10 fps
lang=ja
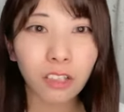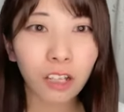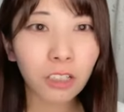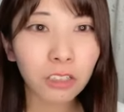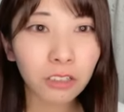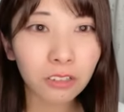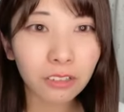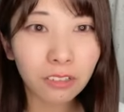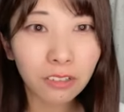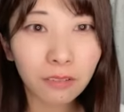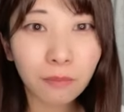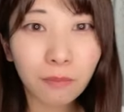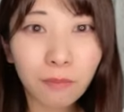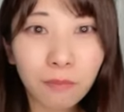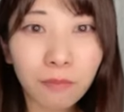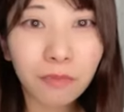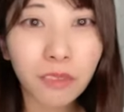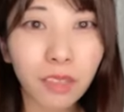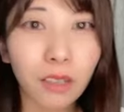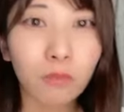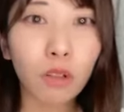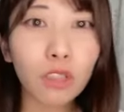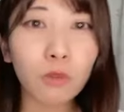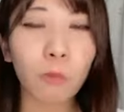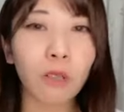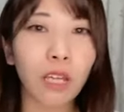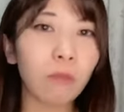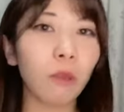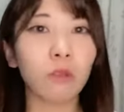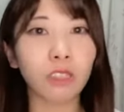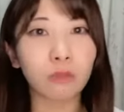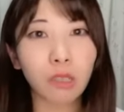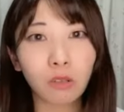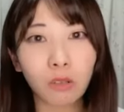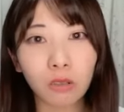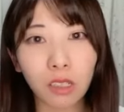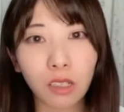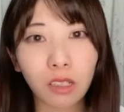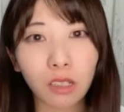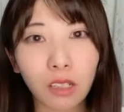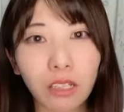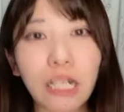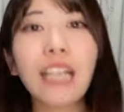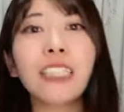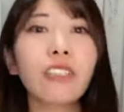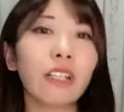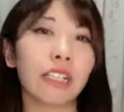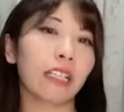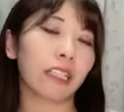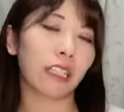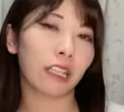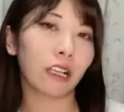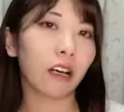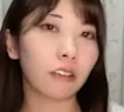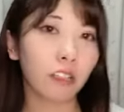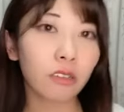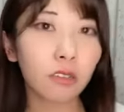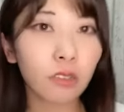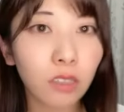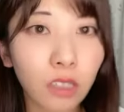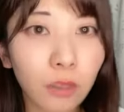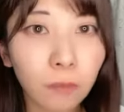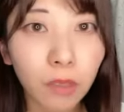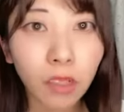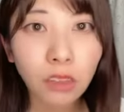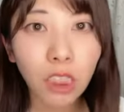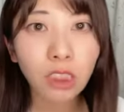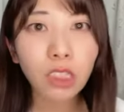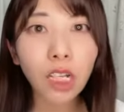当たってる僕もプライベートスマホで会社なんかラッキーかなるほどね接種